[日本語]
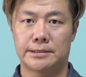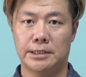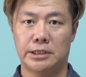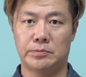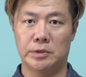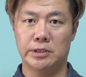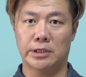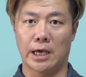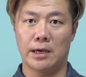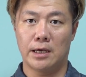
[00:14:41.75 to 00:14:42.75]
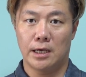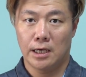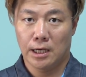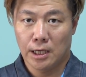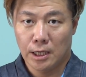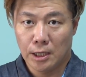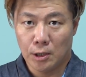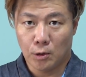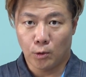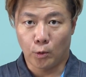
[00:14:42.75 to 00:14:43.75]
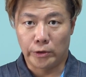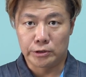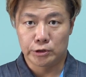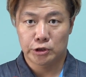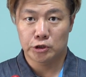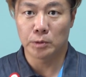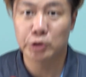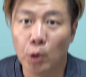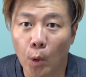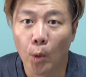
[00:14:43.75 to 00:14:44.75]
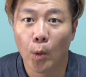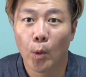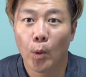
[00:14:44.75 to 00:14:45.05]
是非みんなで応援しましょ